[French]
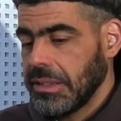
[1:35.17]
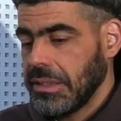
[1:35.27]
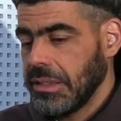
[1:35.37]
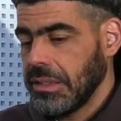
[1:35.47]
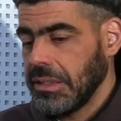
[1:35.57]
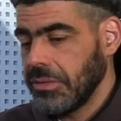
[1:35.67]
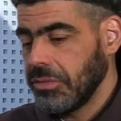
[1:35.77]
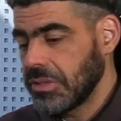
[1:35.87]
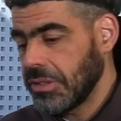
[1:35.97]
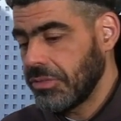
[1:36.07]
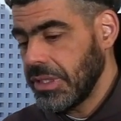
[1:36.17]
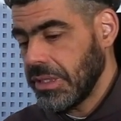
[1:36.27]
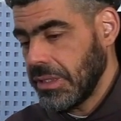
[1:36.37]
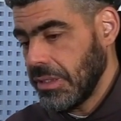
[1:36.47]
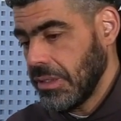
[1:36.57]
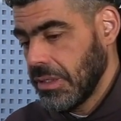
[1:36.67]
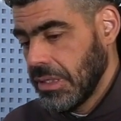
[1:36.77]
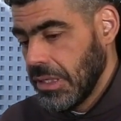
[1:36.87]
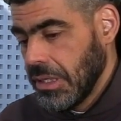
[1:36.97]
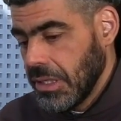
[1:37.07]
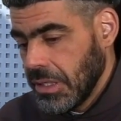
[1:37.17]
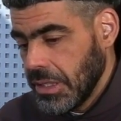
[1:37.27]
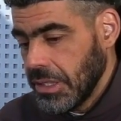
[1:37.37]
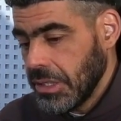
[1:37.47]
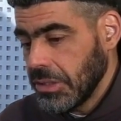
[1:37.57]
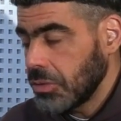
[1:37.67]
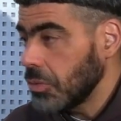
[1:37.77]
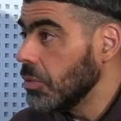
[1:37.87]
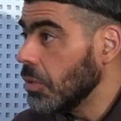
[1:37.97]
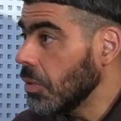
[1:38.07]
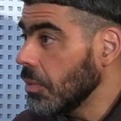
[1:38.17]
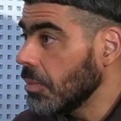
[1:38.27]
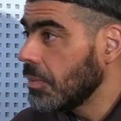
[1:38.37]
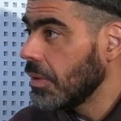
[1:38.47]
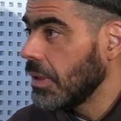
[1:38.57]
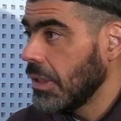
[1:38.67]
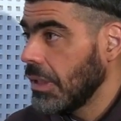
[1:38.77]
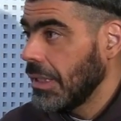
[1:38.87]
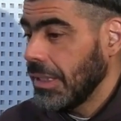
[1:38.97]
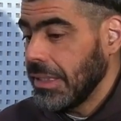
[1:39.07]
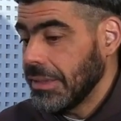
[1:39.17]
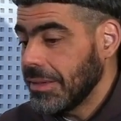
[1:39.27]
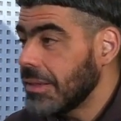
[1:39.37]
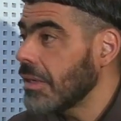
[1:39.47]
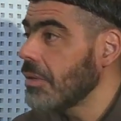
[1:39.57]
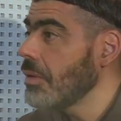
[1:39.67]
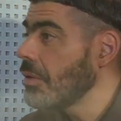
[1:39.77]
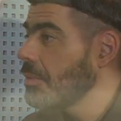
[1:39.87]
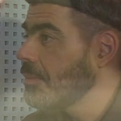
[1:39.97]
Et vous savez, euh, Trudeau il était d'accord.